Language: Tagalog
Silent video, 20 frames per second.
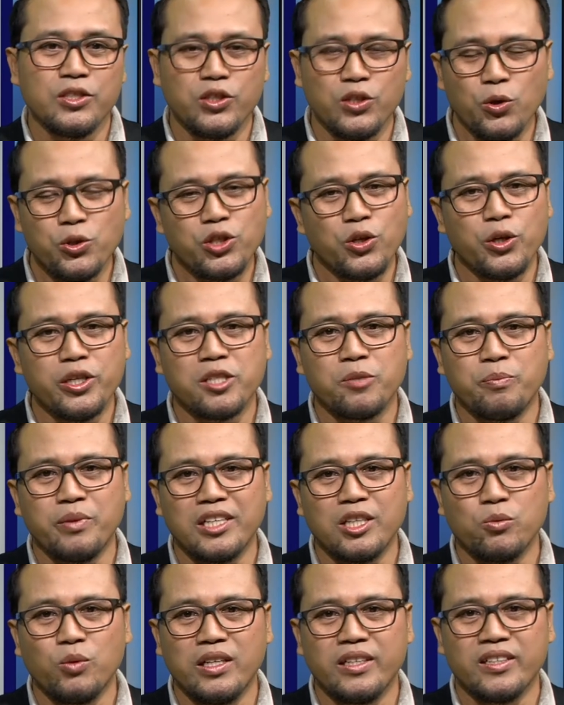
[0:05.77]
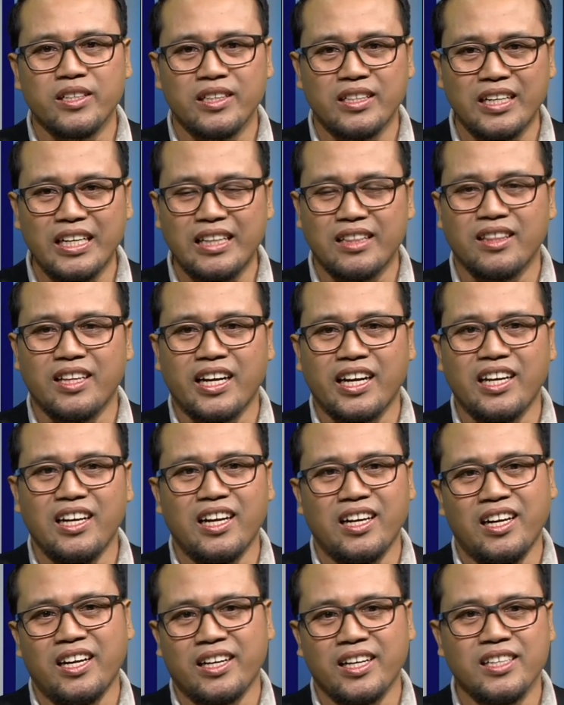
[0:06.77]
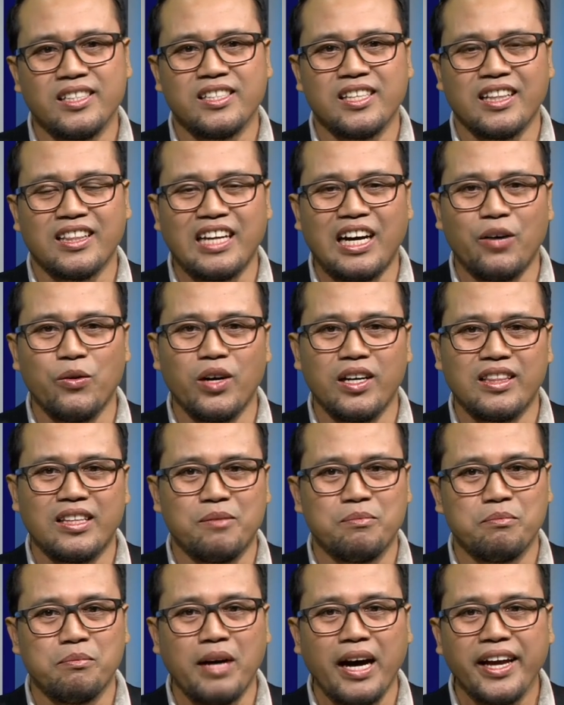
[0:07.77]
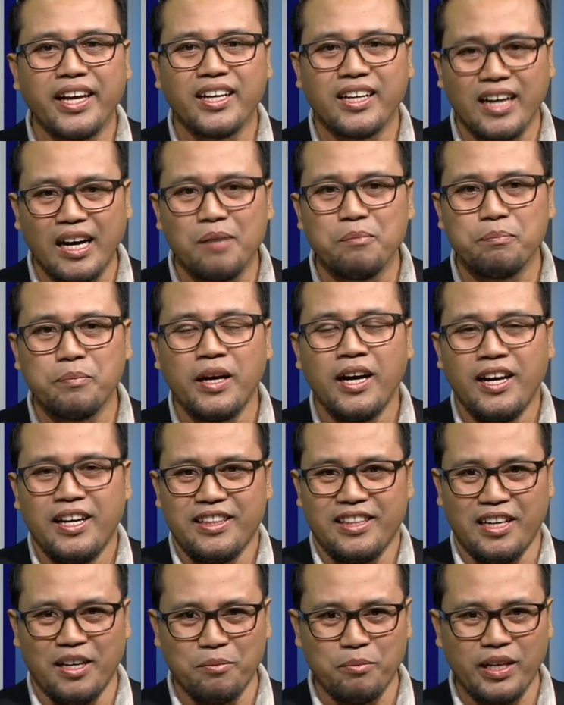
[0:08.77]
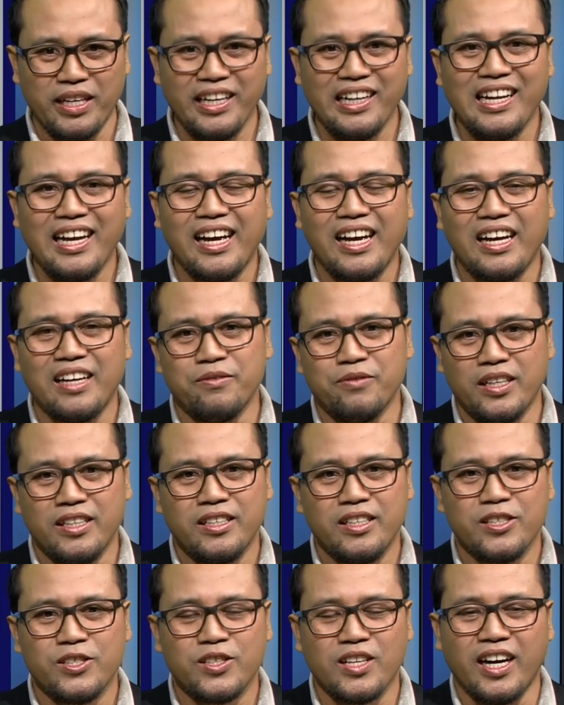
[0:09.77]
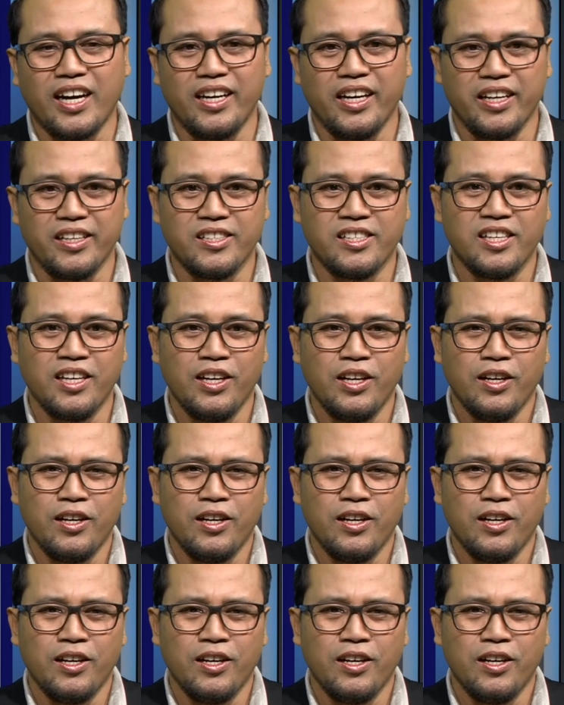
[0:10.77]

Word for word: socio-spiritual retreat na kilala rin sa tawag na My Camp ng Manila Adventist College.